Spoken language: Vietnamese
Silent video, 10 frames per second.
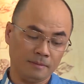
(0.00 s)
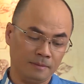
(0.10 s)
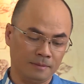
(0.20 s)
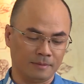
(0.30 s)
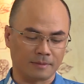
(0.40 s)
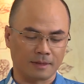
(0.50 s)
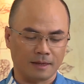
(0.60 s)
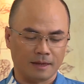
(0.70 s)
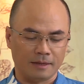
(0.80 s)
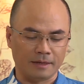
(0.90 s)
uhm,
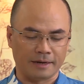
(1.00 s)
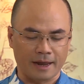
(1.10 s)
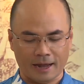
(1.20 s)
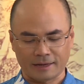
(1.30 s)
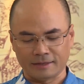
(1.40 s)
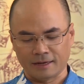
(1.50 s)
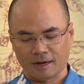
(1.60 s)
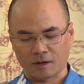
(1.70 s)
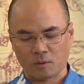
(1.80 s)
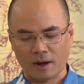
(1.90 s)
hiện đại
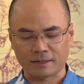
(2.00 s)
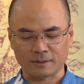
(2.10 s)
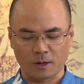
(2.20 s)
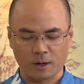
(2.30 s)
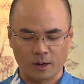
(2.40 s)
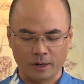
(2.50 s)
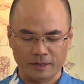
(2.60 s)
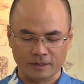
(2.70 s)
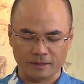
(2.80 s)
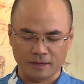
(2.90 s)
nhờ qua
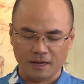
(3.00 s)
rồi